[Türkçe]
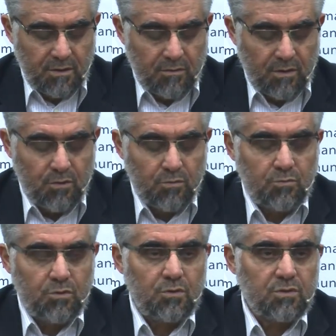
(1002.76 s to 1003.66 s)
Ve
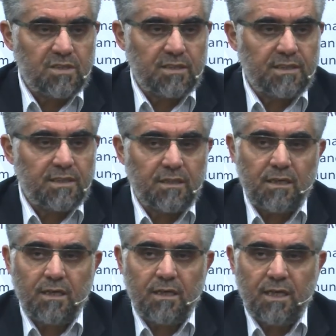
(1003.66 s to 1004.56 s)
ummuhu
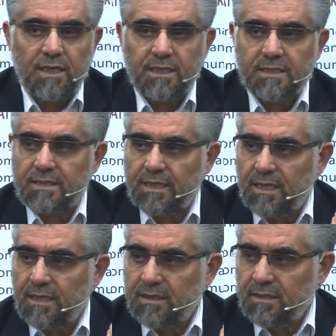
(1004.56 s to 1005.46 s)
sıddîka annesi
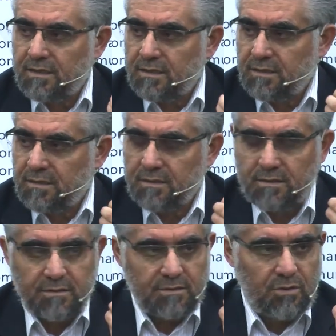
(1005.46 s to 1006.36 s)
de
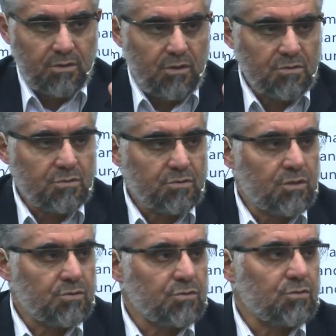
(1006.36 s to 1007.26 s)
özü
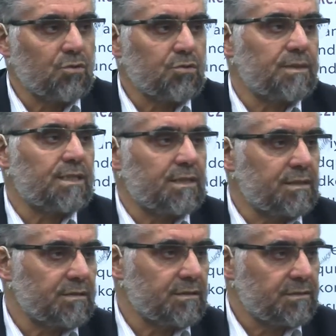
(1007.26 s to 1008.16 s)
sözü doğru bir
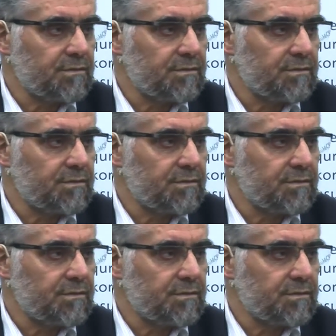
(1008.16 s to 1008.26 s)
kadındır.